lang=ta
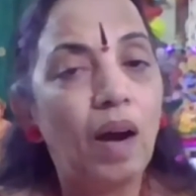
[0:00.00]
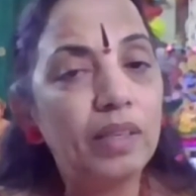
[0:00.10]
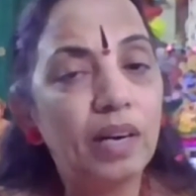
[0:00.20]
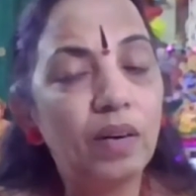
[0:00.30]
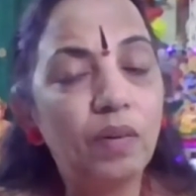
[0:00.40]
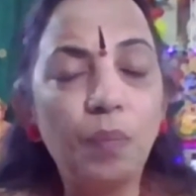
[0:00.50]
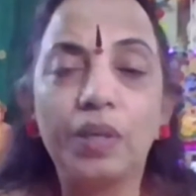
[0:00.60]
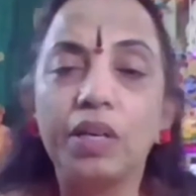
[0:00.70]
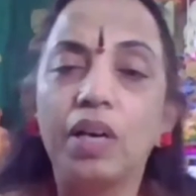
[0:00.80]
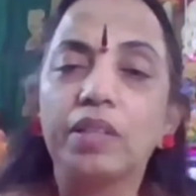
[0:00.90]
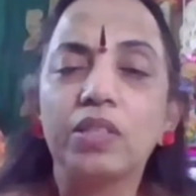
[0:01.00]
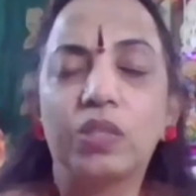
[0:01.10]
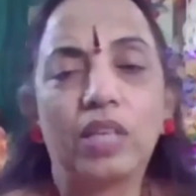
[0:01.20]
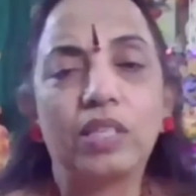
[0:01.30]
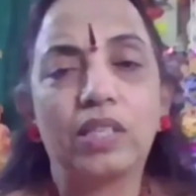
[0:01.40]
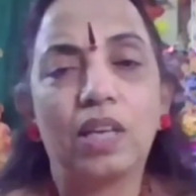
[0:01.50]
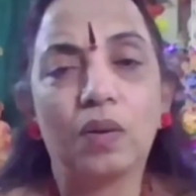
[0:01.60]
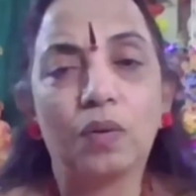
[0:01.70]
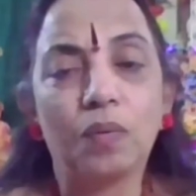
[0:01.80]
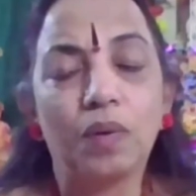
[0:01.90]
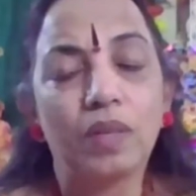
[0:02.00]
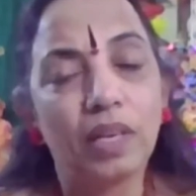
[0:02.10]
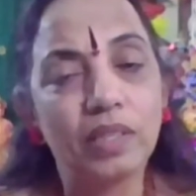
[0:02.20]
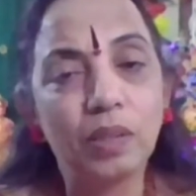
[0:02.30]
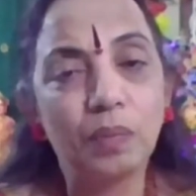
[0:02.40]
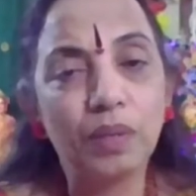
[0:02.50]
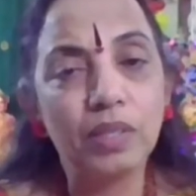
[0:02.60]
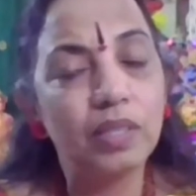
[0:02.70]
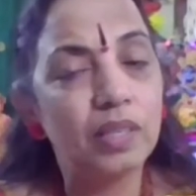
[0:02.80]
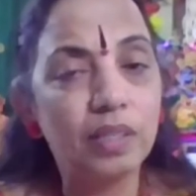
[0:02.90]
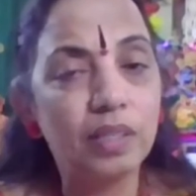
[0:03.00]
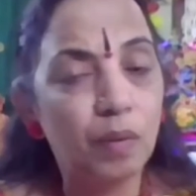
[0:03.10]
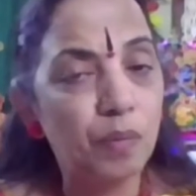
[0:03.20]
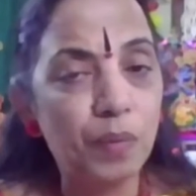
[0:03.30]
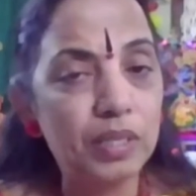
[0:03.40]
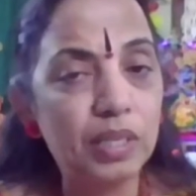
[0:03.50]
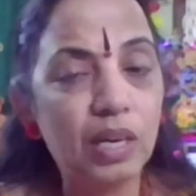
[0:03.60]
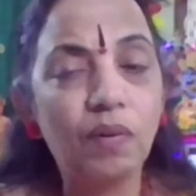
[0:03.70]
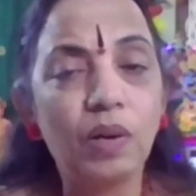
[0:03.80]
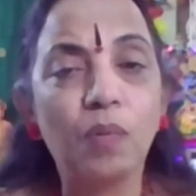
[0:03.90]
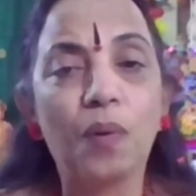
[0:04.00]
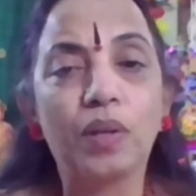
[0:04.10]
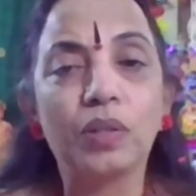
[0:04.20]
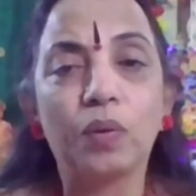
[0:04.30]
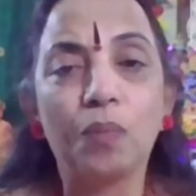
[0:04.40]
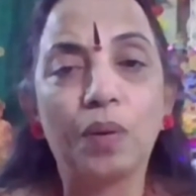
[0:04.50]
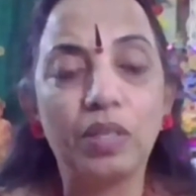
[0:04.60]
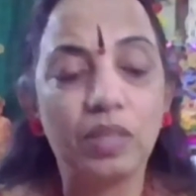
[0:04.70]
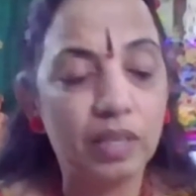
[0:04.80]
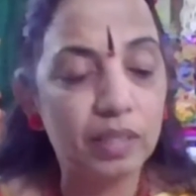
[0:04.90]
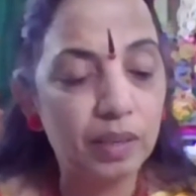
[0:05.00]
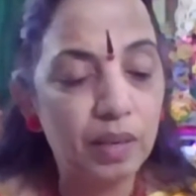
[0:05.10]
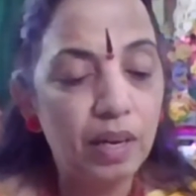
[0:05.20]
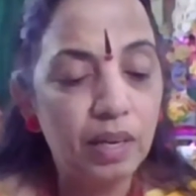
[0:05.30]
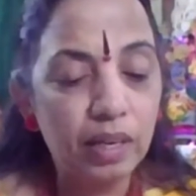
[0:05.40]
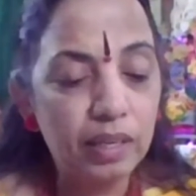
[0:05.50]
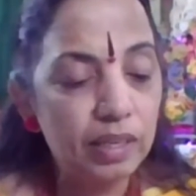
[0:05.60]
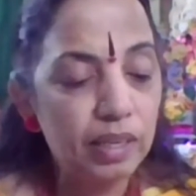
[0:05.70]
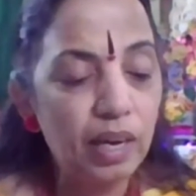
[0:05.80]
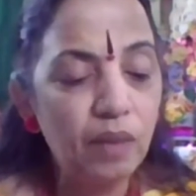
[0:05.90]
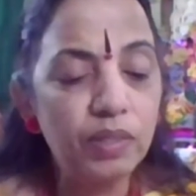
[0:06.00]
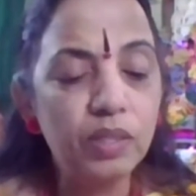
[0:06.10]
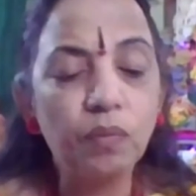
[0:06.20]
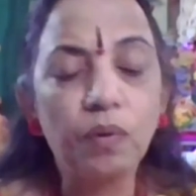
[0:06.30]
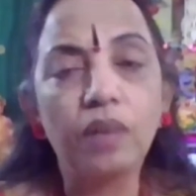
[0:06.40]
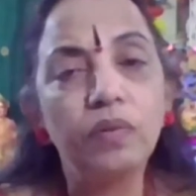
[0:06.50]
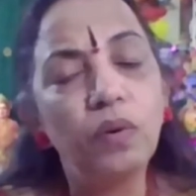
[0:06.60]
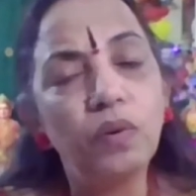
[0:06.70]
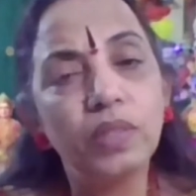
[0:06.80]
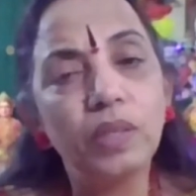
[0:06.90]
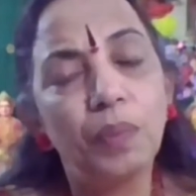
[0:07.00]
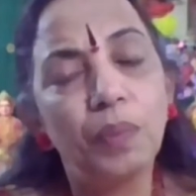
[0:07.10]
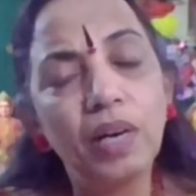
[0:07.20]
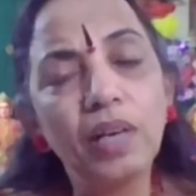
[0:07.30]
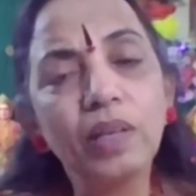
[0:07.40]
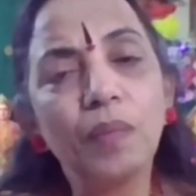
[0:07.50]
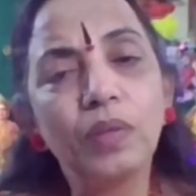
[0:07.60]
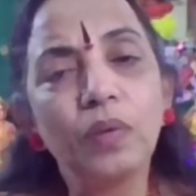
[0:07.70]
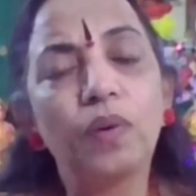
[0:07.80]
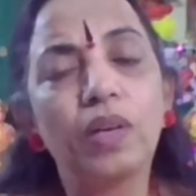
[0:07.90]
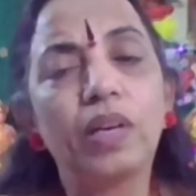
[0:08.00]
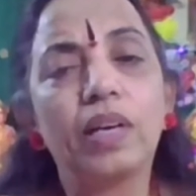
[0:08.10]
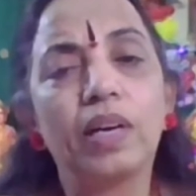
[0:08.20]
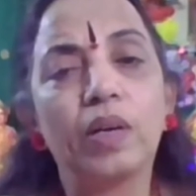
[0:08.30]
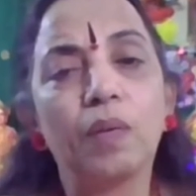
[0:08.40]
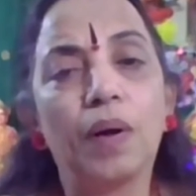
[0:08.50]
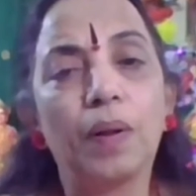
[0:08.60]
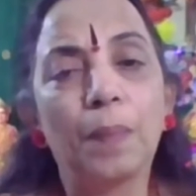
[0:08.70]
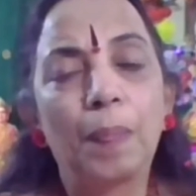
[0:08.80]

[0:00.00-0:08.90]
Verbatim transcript: ஆண்களோட பெண்களுக்கு ஜாஸ்தியா இருக்கும் இந்த அக்செப்டன்ஸ் என்னது நம்ம பேசிக்காவே நம்ம பாத்துறோம் பெண் என்னது என்ன ஏன் வந்து இன்னொன்னு வந்து பெண்களுக்கு மட்டும் உடனே கிடைக்குமா